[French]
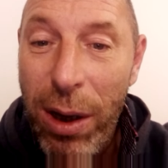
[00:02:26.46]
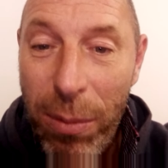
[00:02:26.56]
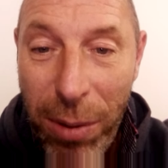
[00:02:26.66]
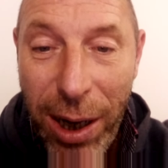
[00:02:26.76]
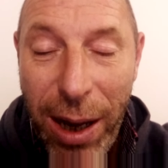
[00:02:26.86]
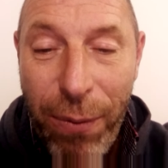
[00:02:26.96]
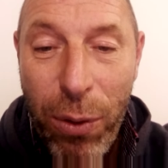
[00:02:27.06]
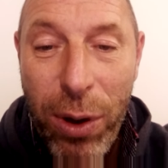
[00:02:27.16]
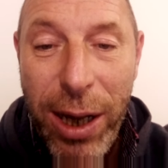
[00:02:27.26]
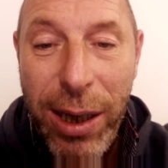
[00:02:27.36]
Mais là, il
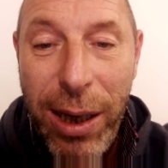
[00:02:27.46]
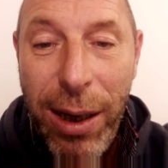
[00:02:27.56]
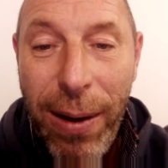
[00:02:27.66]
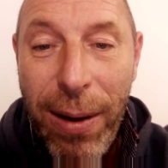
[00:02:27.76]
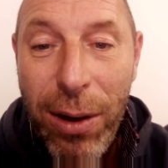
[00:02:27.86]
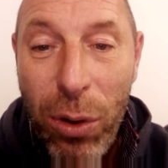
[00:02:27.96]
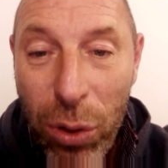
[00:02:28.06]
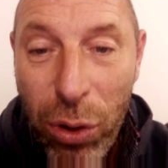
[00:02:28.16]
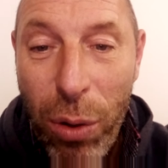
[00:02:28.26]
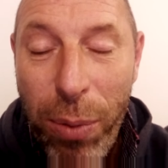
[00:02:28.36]
faut gagner
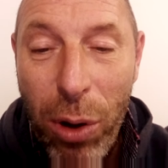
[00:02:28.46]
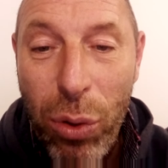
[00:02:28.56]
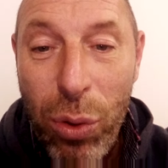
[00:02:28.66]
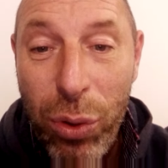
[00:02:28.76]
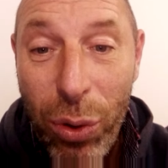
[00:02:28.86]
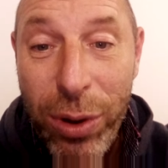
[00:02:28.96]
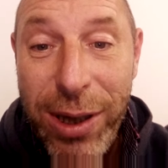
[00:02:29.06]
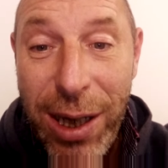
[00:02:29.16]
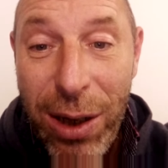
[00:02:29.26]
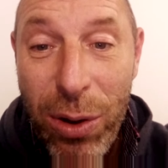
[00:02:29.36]
contre Bordeaux. Donc
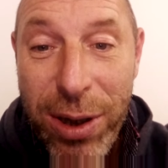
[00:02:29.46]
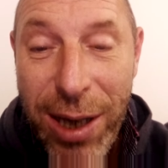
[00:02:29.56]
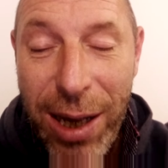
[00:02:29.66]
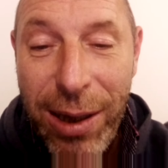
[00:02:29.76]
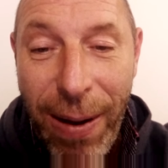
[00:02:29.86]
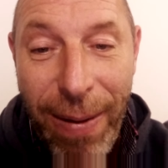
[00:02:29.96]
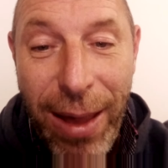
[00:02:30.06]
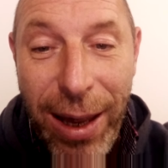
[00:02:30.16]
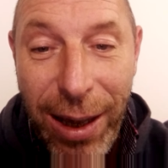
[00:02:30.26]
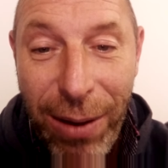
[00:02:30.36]
c'est le 7.
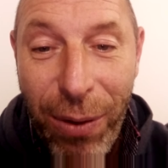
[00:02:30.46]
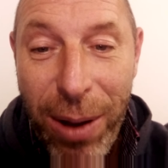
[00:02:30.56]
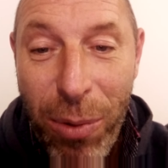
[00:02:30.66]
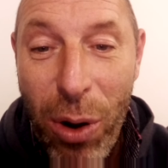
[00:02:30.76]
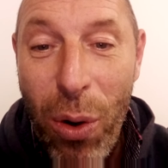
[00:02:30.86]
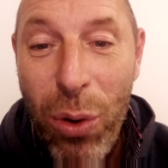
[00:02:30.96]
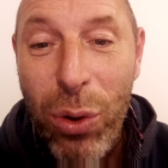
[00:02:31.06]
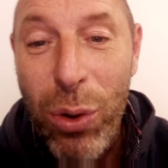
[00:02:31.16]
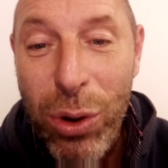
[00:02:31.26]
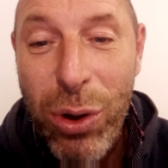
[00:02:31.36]
Et vraiment, on
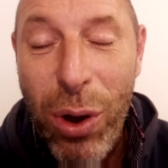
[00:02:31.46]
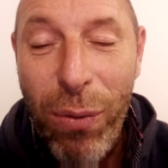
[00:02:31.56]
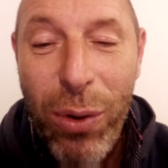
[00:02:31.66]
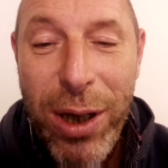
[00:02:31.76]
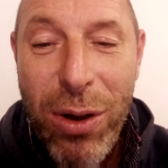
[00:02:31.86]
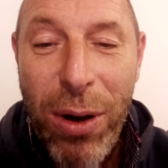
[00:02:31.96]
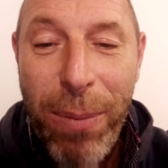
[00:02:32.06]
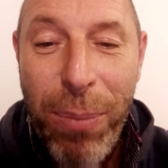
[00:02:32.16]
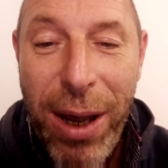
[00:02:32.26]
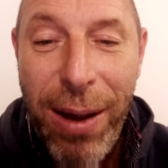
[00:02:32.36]
compte sur vous les
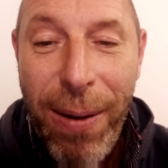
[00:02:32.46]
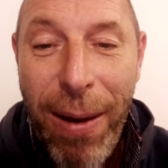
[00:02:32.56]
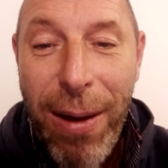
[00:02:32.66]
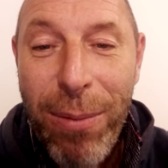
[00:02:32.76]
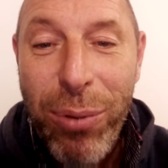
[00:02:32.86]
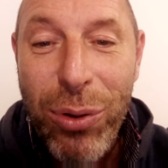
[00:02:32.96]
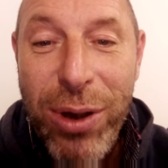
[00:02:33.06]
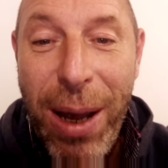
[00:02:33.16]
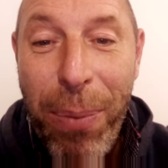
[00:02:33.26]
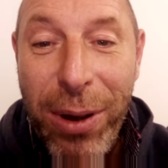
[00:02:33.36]
Olympiens pour
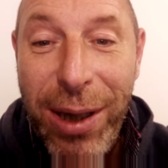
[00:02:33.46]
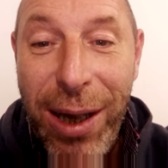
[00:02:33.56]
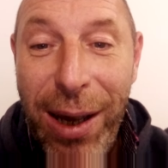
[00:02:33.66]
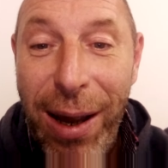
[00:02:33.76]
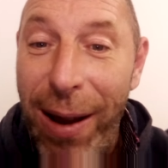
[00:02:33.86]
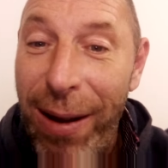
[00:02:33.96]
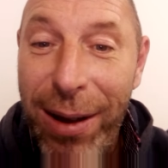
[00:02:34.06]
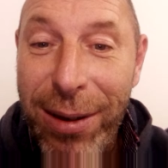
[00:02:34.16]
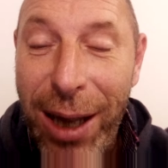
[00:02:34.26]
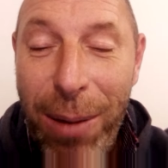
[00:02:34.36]
nous apporter
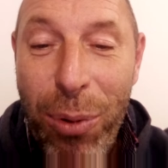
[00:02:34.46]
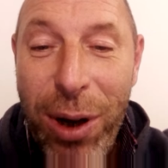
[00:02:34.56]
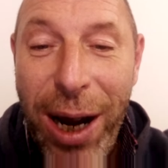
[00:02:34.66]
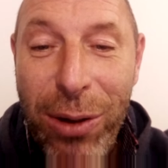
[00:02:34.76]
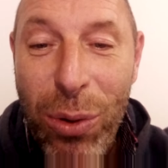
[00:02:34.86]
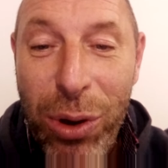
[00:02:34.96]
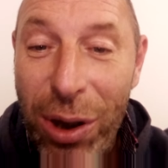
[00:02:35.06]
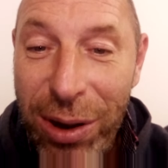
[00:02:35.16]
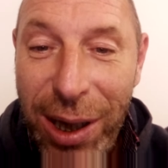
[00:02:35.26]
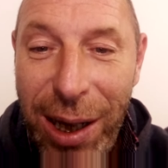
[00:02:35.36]
un très beau cadeau
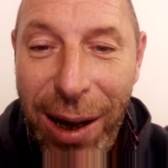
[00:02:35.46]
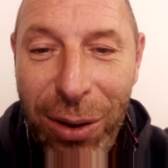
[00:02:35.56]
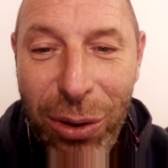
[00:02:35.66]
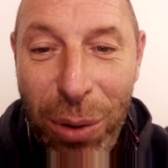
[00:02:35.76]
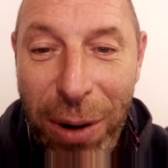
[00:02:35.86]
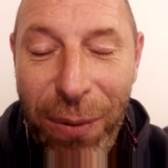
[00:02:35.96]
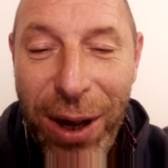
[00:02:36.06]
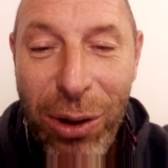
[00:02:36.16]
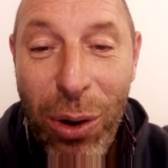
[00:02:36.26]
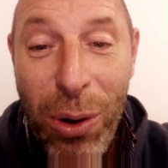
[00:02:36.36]
d'entrée en
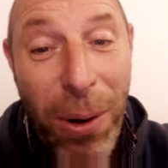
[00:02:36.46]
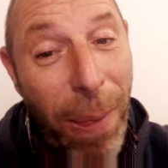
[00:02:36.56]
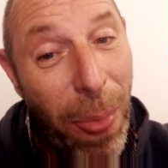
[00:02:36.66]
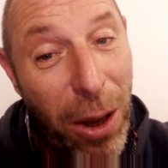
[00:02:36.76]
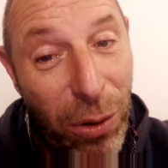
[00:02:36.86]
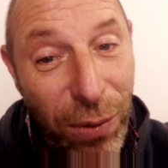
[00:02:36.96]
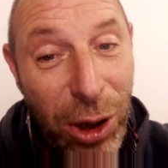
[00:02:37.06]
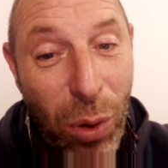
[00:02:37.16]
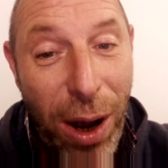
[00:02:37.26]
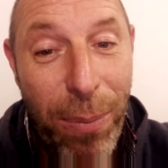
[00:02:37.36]
2022. Une
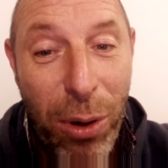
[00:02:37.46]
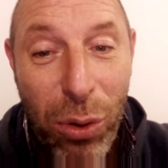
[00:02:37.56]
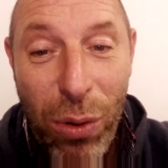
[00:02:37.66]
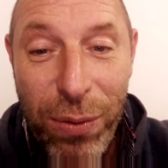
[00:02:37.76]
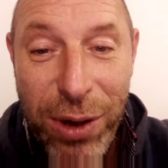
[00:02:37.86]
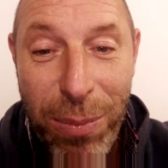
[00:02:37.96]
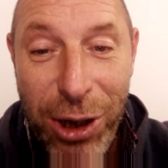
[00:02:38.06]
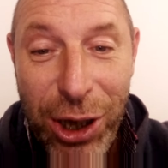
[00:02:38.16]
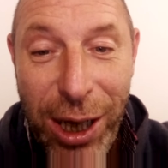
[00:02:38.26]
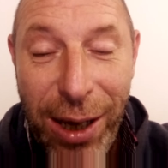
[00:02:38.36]
victoire à Bordeaux, vous
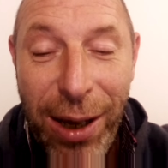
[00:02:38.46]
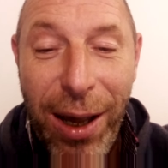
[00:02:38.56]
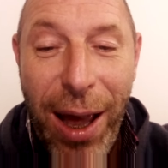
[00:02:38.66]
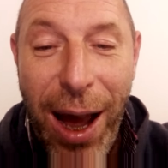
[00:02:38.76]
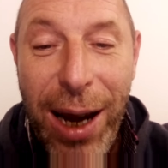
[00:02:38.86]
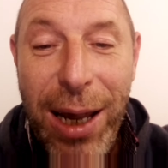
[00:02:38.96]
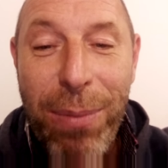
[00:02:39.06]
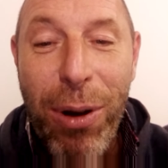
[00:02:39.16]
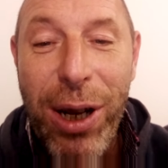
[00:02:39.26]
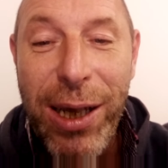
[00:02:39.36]
imaginez. Allez,
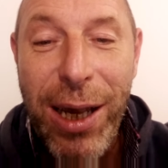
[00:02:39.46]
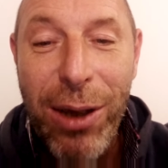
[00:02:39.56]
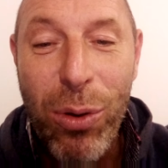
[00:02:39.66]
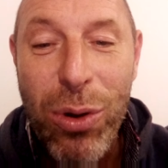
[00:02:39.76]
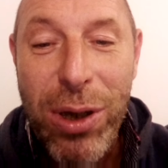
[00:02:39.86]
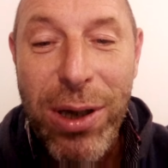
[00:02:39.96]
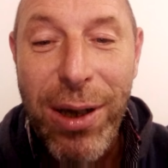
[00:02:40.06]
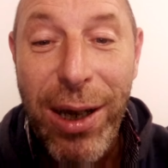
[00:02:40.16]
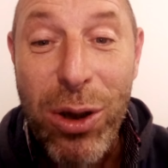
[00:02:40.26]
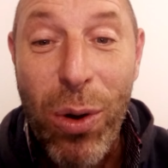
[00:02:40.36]
bonne année à tous
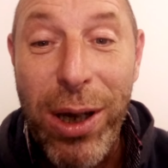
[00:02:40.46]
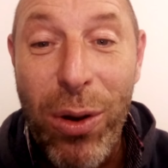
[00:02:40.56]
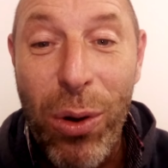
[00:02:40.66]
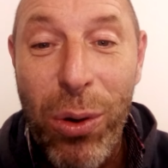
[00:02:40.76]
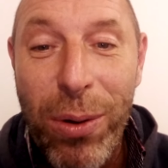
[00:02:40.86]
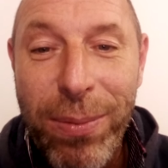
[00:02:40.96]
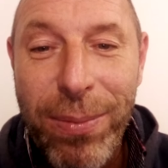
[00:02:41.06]
et soyez heureux.